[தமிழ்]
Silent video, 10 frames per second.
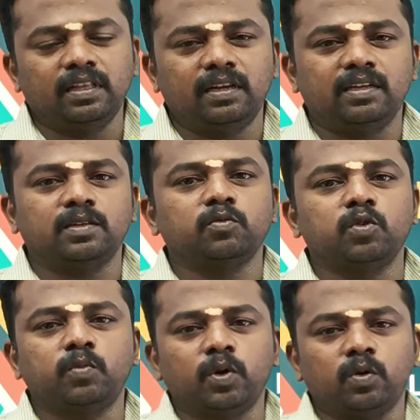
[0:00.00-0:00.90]
எதெல்லாம்
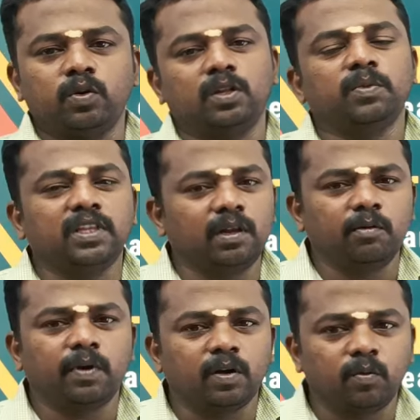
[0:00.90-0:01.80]
சப்ஸ்டியூட் பண்ணோம் அதை பற்றி
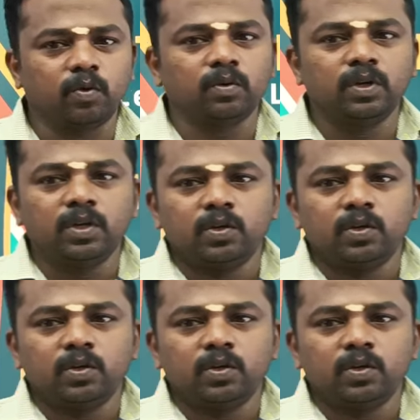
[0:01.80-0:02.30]
எல்லாமே பார்க்க போகிறோம்